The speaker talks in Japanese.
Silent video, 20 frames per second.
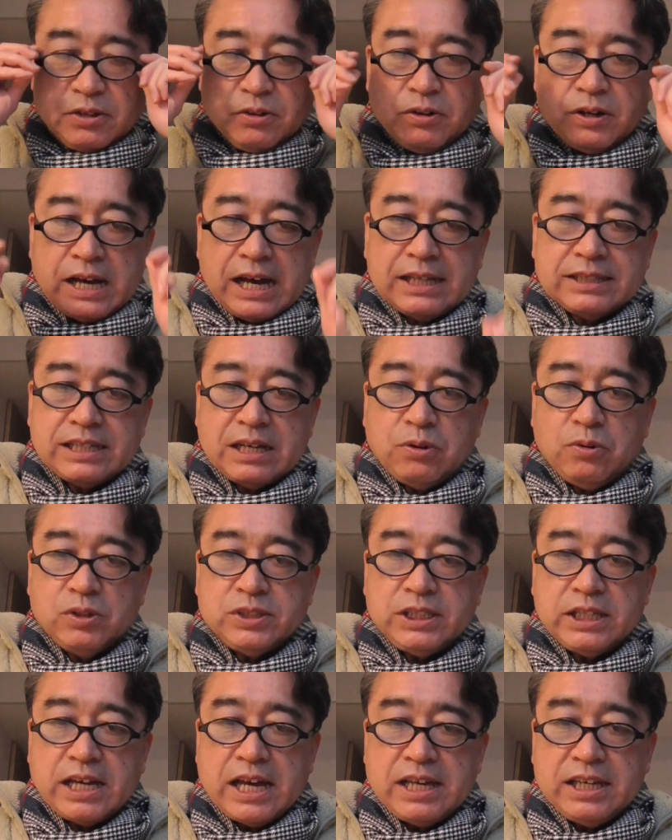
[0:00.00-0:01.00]
今日朝5
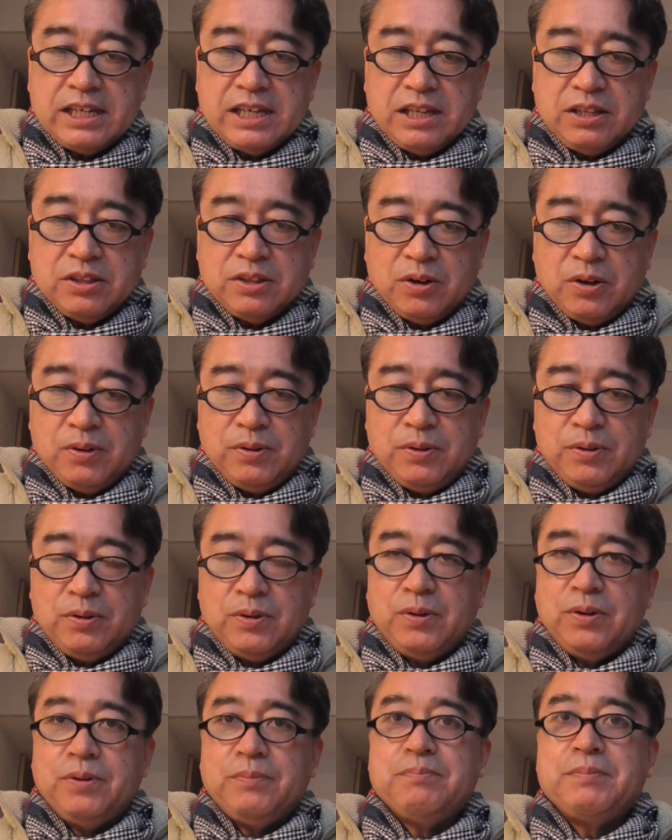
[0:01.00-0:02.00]
時解禁
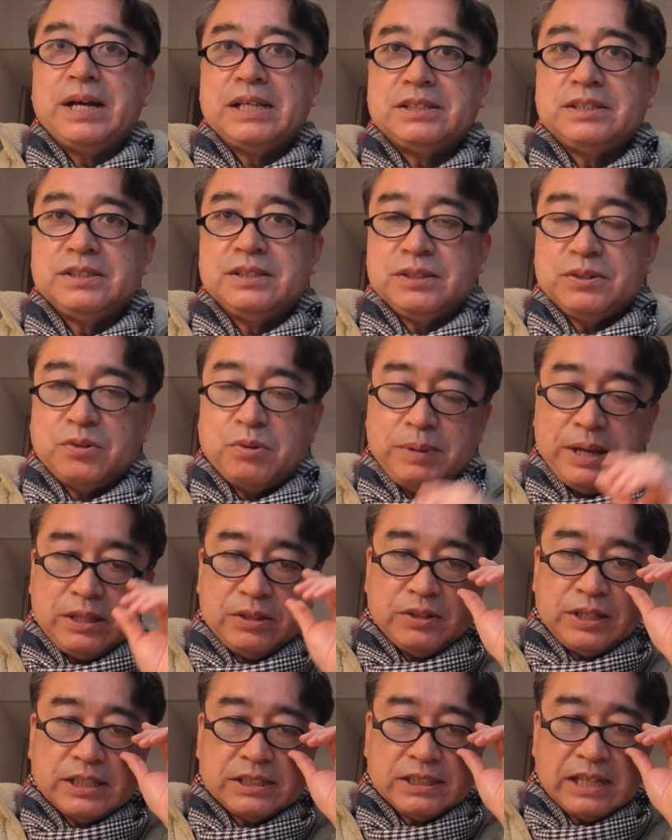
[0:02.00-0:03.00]
のまず
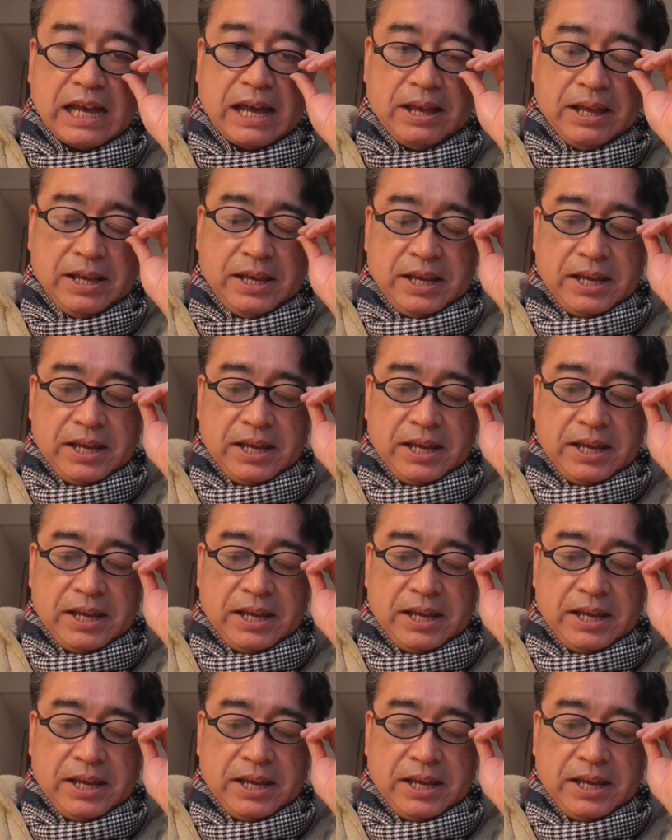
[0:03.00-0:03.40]
コメントですが、